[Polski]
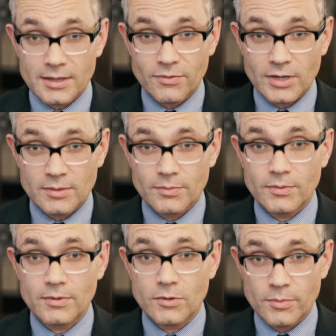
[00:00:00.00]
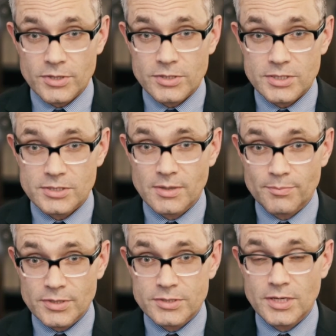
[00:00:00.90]
adwokat Dominice
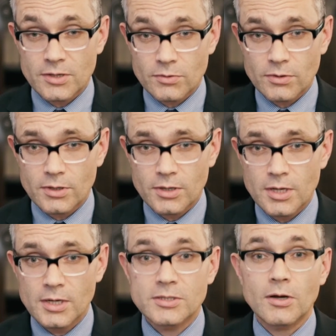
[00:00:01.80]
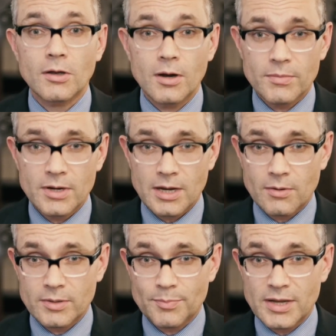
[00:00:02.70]
Stępińskiej-Duch za ogromny
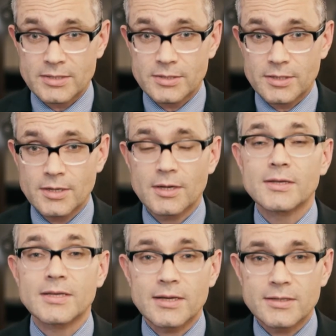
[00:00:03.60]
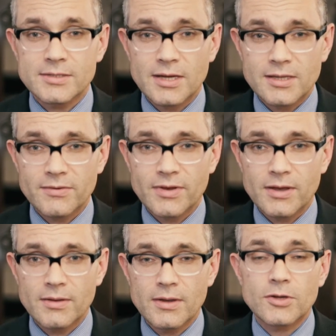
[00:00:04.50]
nakład pracy, za inicjatywę,
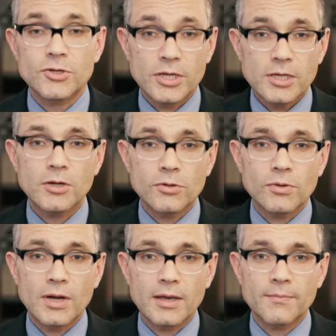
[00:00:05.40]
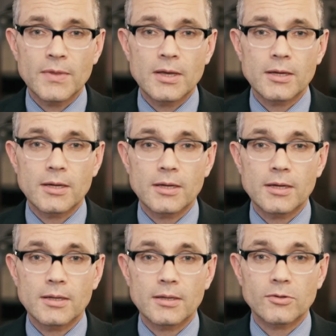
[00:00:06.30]
dzięki której
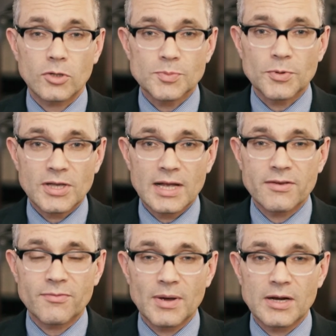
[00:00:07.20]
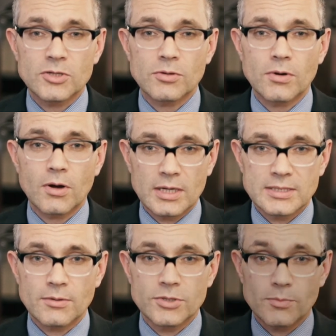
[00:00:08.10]
e, to spotkanie w Paryżu
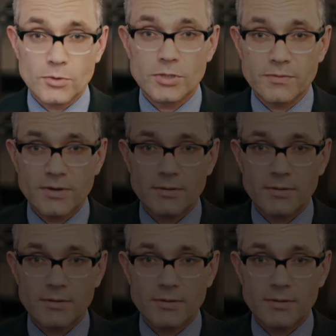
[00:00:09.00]
okazało się możliwe